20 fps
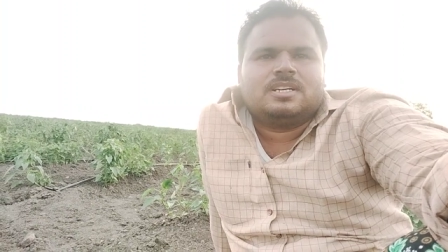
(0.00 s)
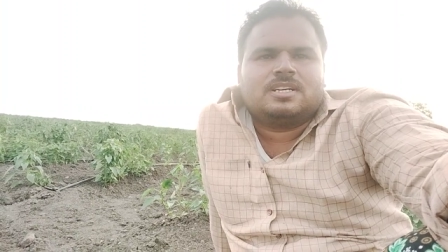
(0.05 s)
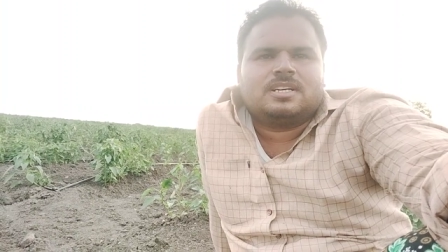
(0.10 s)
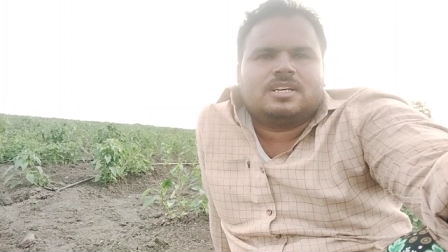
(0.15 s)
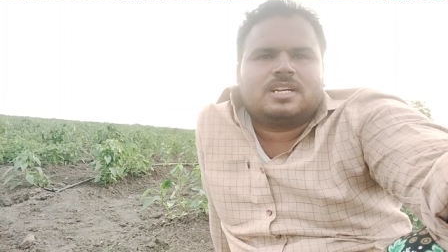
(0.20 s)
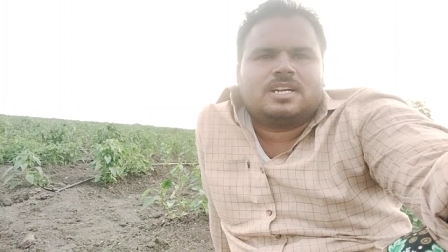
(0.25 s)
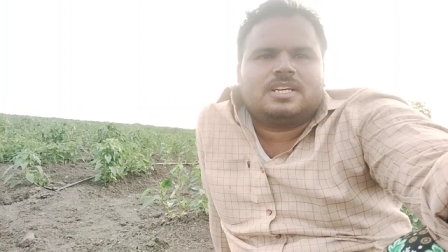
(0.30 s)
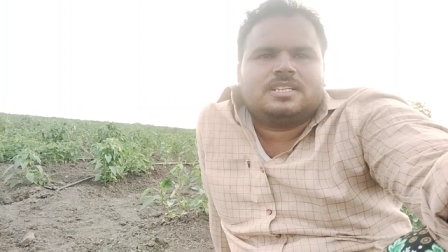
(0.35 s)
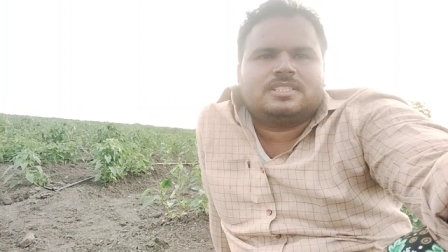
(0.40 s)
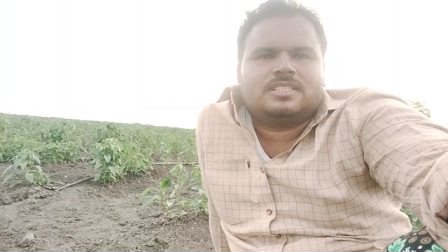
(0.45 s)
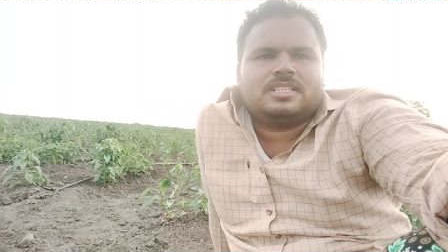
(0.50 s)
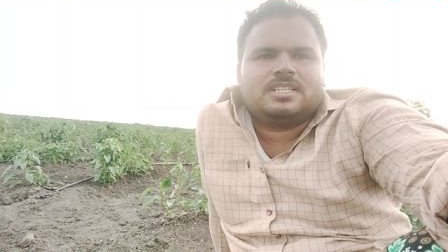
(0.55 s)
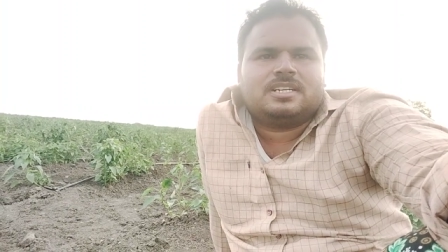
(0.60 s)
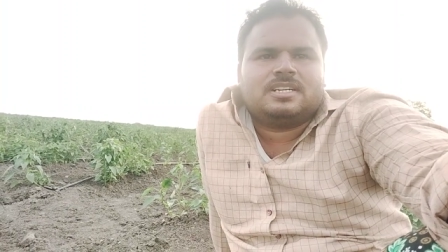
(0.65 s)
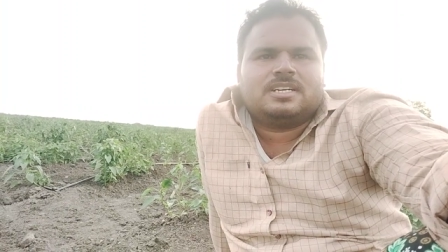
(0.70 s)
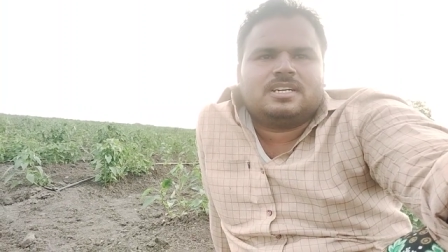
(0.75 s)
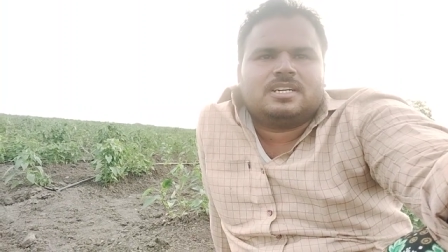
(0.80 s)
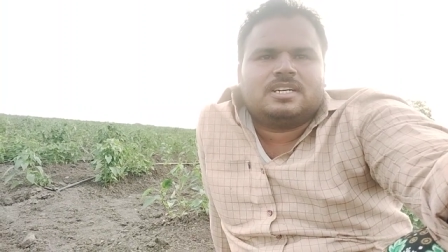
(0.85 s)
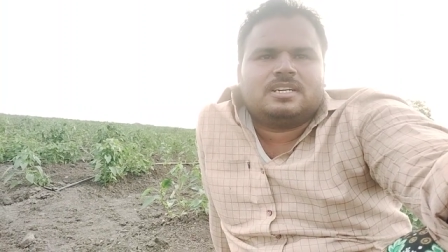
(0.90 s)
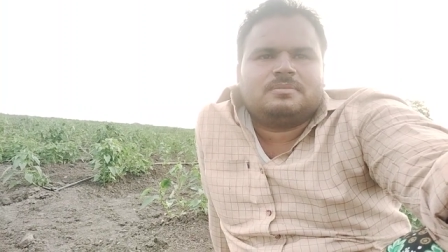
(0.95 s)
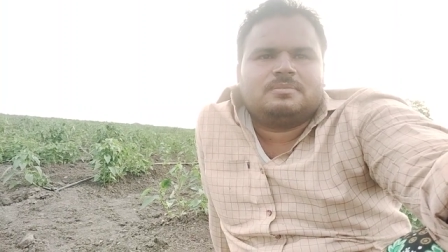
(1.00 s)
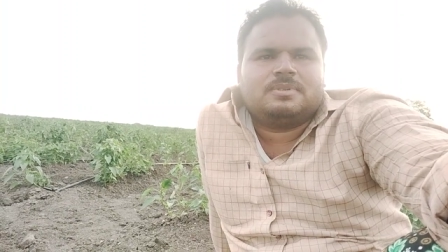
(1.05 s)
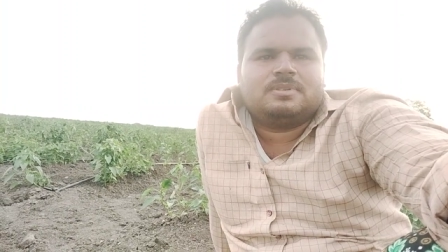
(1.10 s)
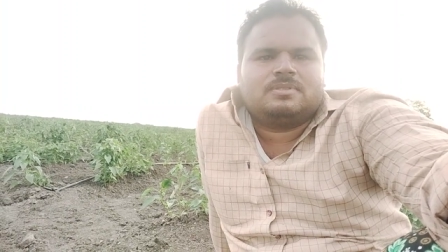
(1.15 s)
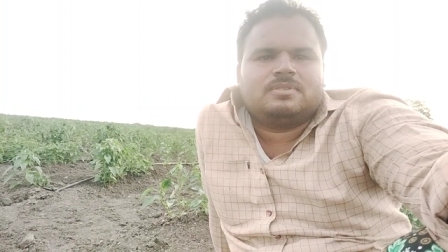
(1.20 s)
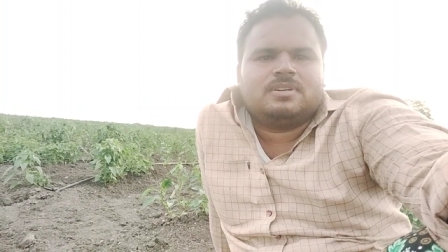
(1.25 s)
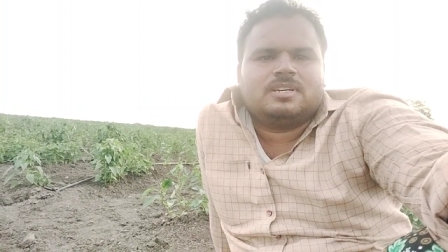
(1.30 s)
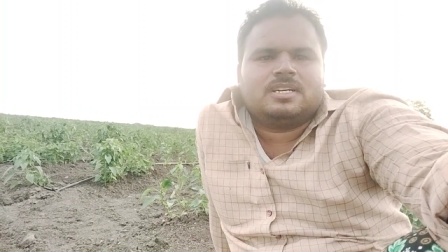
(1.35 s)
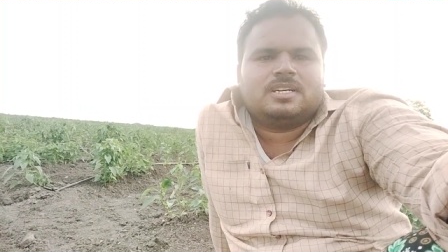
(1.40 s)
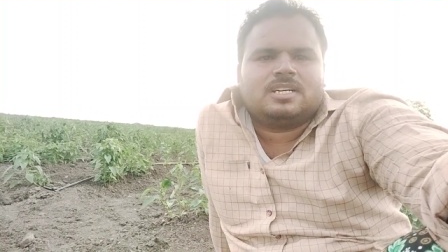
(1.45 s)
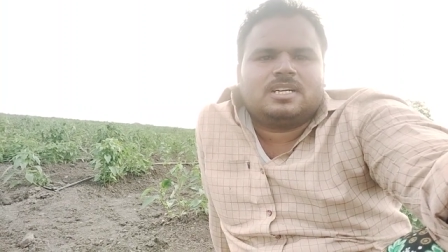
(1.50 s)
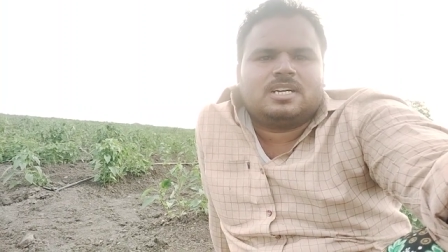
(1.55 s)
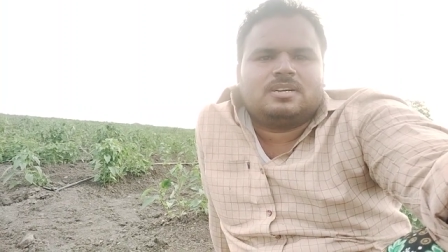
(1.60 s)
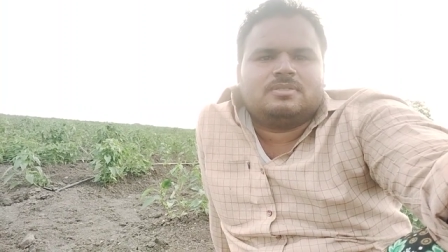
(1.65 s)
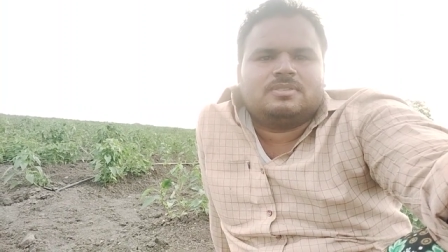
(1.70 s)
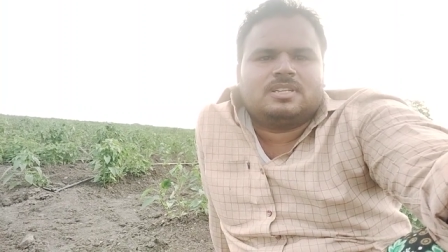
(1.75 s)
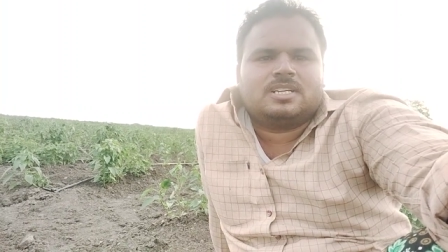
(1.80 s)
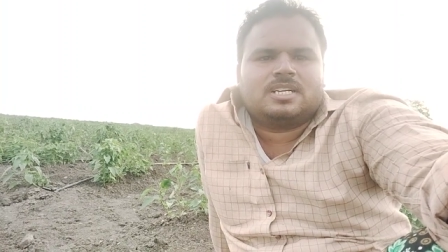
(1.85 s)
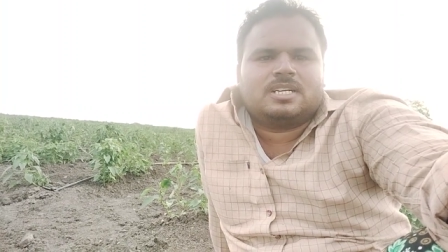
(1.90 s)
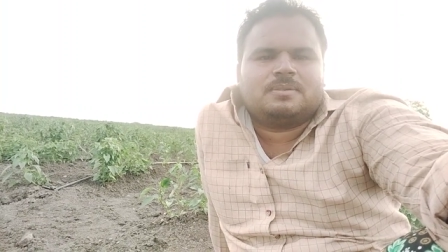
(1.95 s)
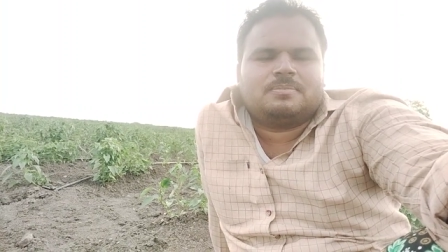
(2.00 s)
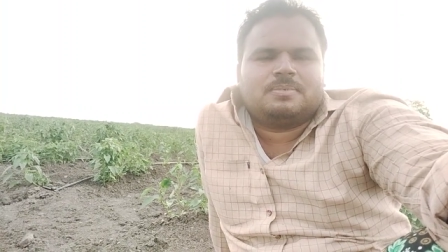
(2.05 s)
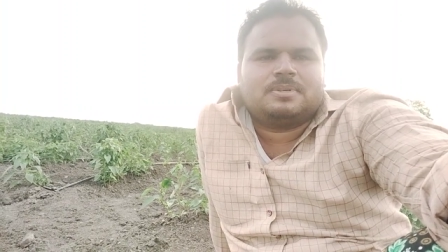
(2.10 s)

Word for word: గ్రాసియా హనాబి కూడా ఆ విధంగా